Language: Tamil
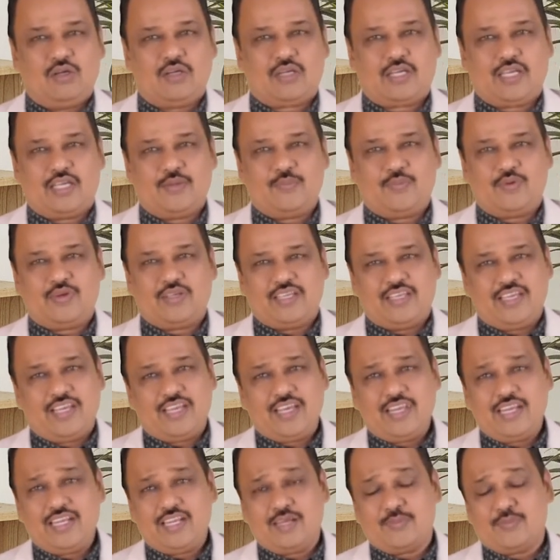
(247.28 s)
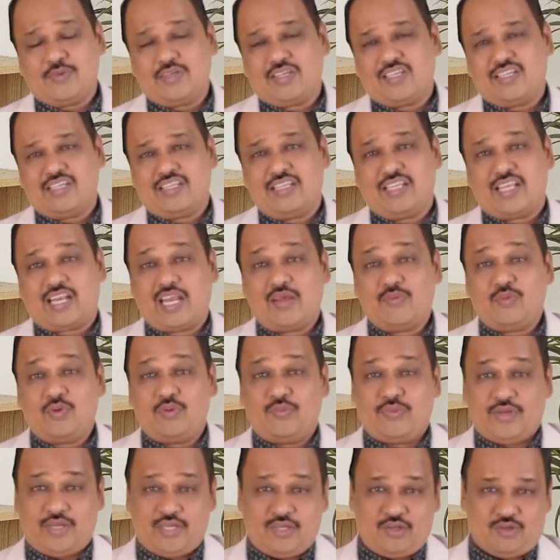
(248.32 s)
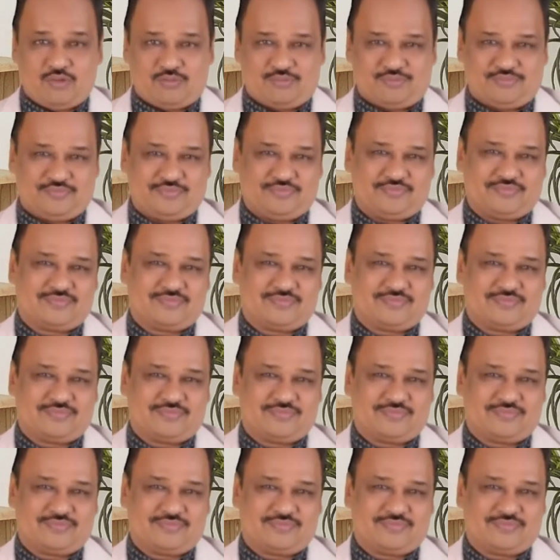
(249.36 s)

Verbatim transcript: ஓகே இப்போ ஏன் நமக்கு நிறைவு வேண்டும்